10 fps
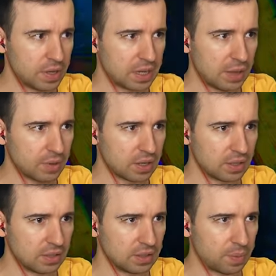У меня
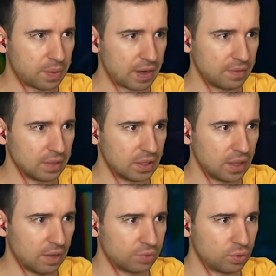камера
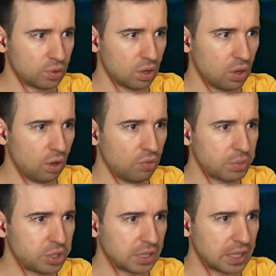направлена. А вдруг
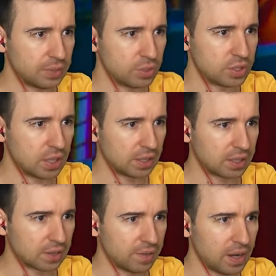он вообще когда-нибудь
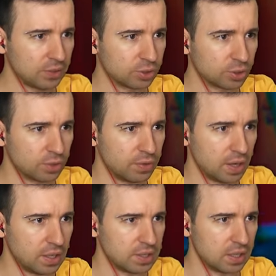открывает вот эту
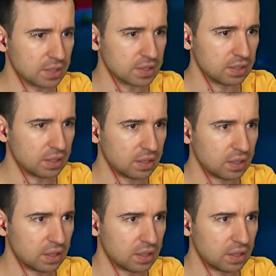дверь, интересно?